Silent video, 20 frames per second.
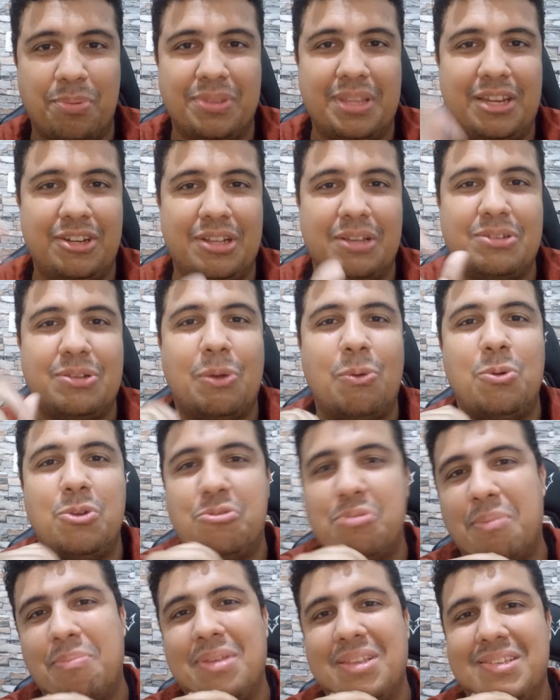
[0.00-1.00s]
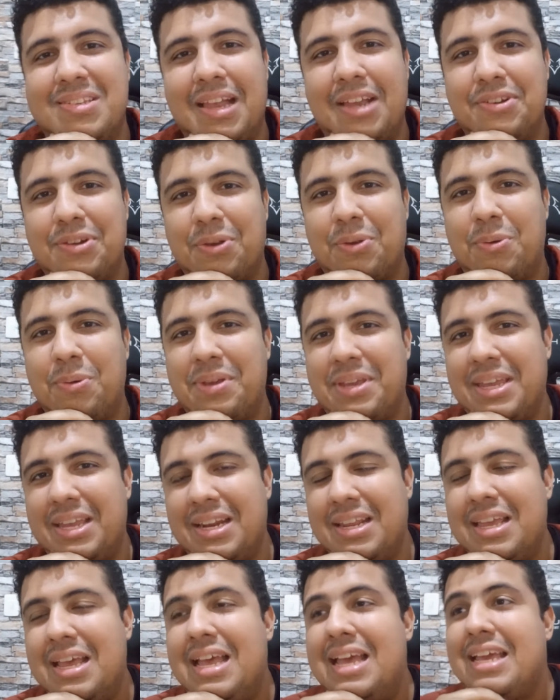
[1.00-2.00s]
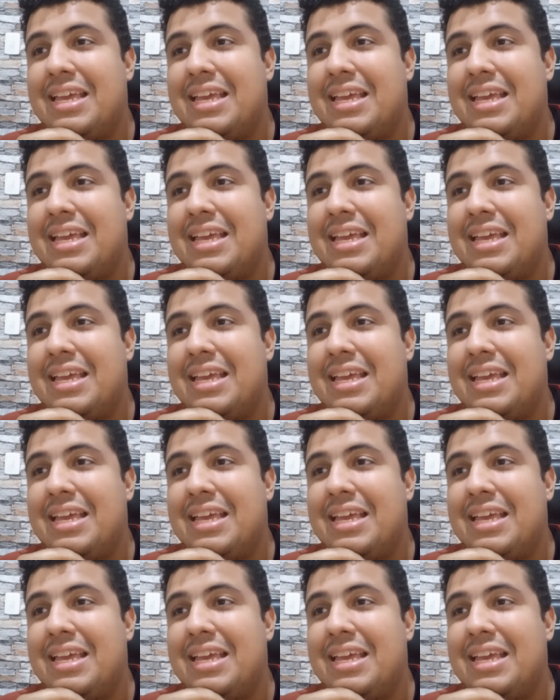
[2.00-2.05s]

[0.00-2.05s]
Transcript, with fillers: desde a sua última mensagem com ele.